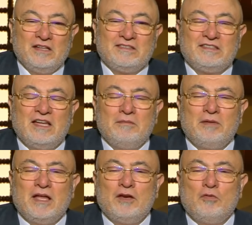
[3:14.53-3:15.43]
ازاي
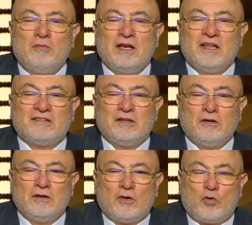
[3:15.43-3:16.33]
بقى اللي هم الناس
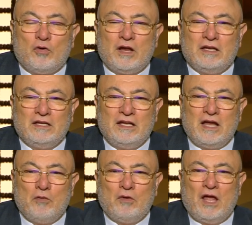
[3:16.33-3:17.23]
القرانيين
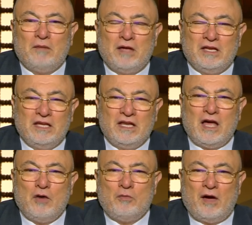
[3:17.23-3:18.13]
او العلمانيين
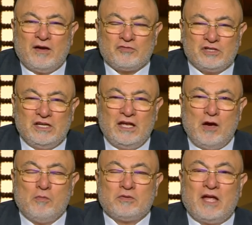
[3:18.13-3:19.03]
او ما اعرفش ايه
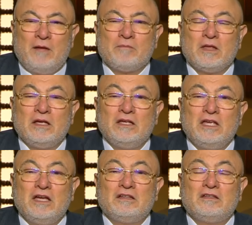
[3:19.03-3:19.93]
او بتاع
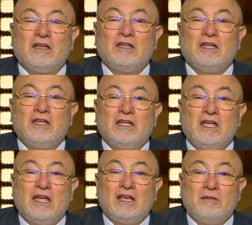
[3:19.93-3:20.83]

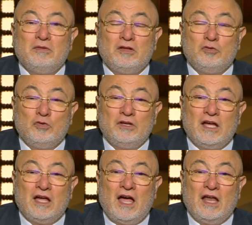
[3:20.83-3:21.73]
يقلب
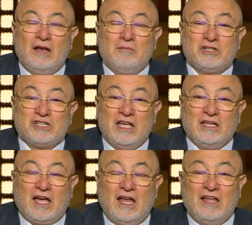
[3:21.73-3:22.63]
الدنيا على
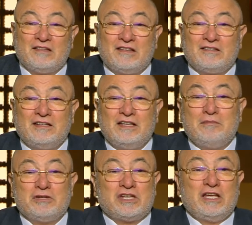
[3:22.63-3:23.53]
المشايخ على اساس ان
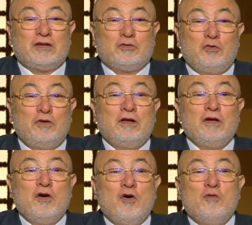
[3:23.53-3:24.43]
المشايخ دول
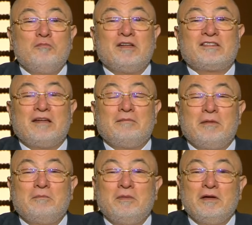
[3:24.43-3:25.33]
هم
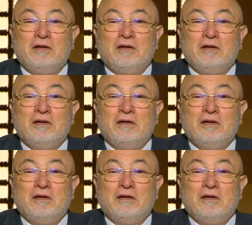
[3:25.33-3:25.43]
سبب